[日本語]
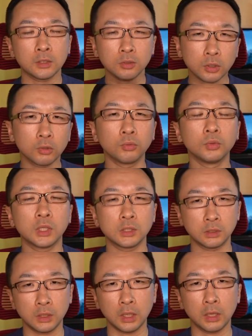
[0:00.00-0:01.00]
それと同
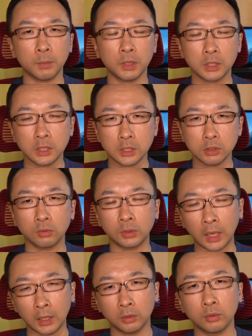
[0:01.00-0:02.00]
じで、やっぱり記事の
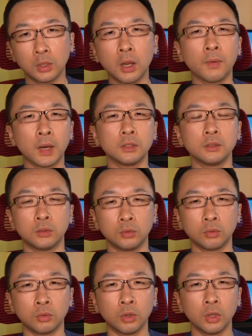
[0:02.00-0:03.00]
タイトルが悪い
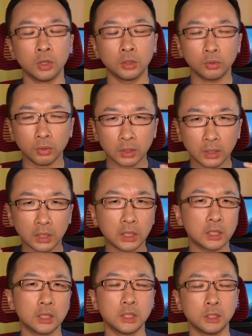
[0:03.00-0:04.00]
と、どれだ
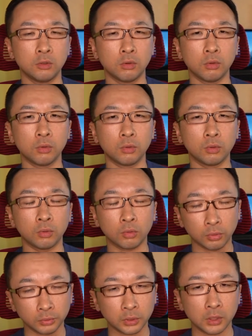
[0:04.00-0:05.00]
け記事の
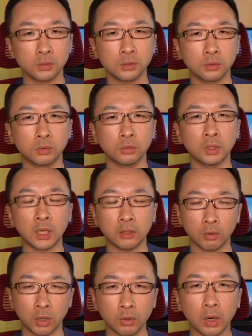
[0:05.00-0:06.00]
コンテンツの
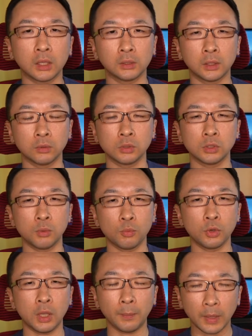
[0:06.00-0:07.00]
内容が良かったとして
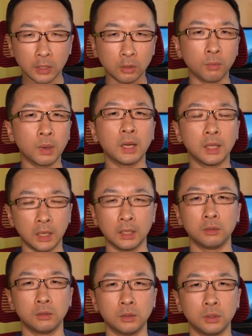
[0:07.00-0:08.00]
も、やっぱり読まれな
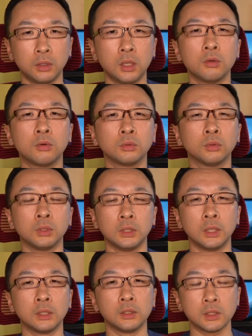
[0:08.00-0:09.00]
い。っていうこと
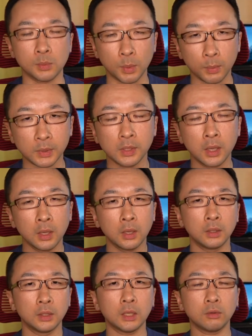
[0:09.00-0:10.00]
になってしまいます。
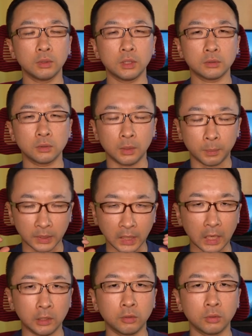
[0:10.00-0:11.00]
なので、そのやっぱり
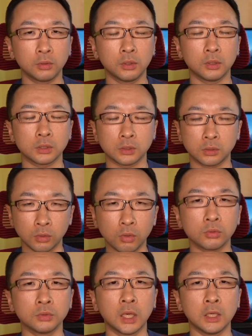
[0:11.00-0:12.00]
タイトルっていうのはす
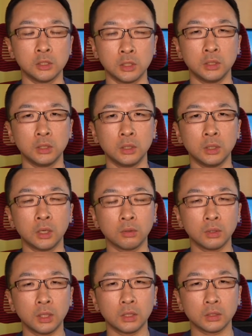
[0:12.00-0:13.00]
ごく大事。な
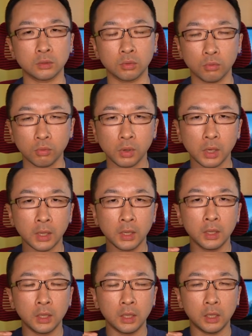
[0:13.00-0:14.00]
ので、そこは、
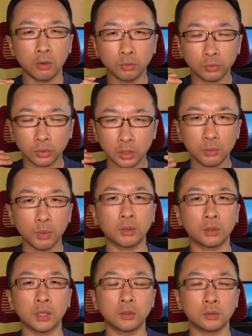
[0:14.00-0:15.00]
え本当に今
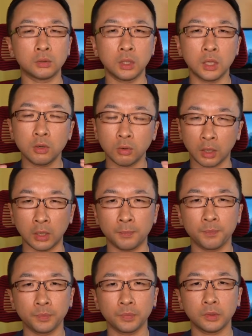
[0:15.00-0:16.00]
のタイトルでいいのか
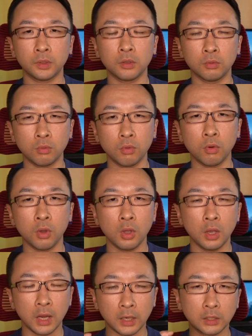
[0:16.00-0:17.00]
なっていうのを
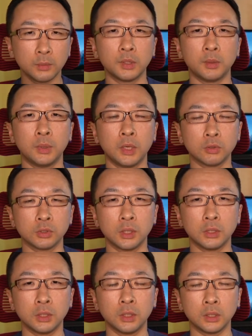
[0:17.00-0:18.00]
改めて見直し
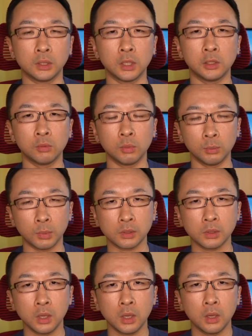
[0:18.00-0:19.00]
ていただきたいと思いま
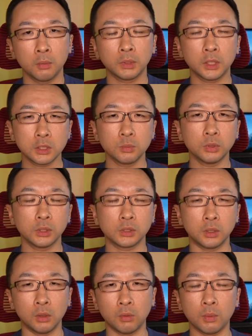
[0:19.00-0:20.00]
す。私もで
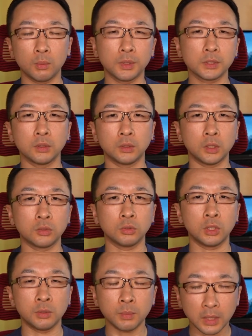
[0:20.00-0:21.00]
すね、ウェブマスターの手
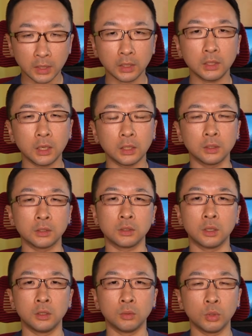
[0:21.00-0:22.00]
帳で未だになんで
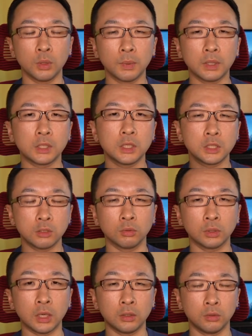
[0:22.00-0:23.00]
すけれども、やっぱり記事
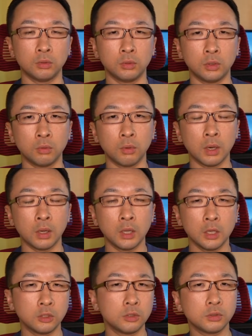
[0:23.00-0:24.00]
のタイトルっていうのは
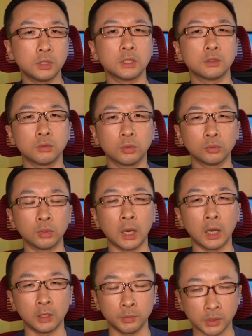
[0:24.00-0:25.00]
修正すること
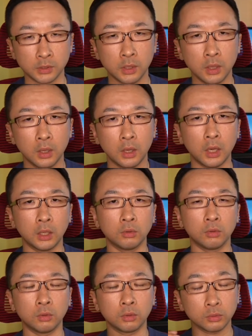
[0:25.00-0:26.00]
があります。あ
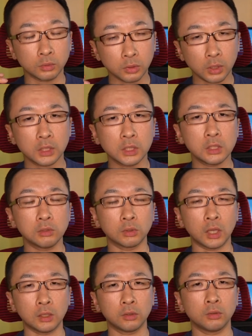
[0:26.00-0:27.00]
の、それは記事
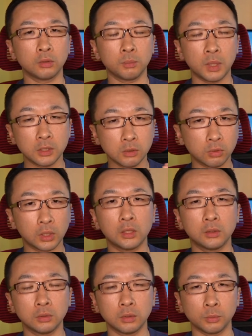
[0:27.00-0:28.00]
のタイトル、ページの
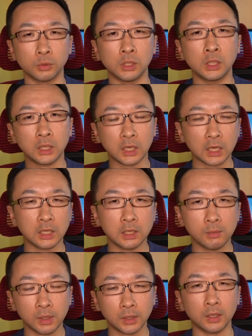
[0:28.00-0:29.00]
タイトルでも一回
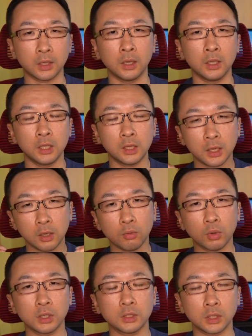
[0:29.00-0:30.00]
決めたら、一回
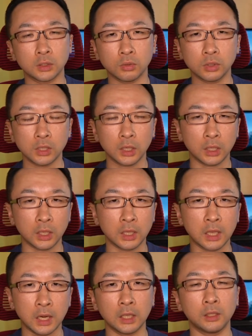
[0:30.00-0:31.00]
公開したらそれじゃなきゃ
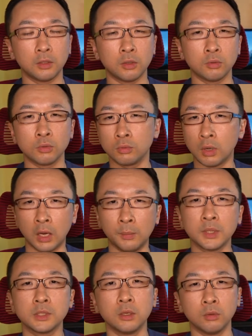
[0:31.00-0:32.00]
いけないっていうルールはあ
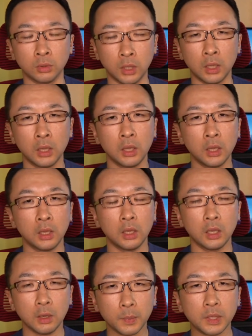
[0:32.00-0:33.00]
りませんので、
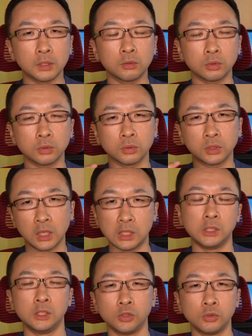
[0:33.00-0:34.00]
やっぱりその
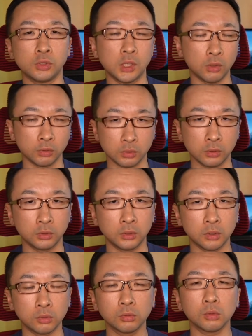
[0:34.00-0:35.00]
適時修正をするっ
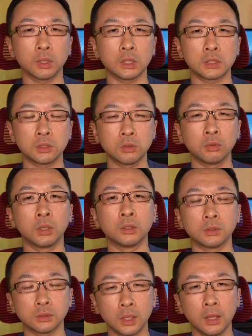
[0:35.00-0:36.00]
ていうことは必要
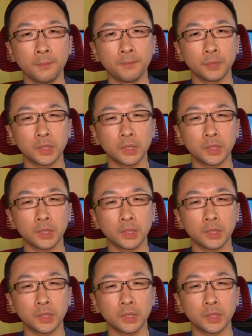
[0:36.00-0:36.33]
なんですね。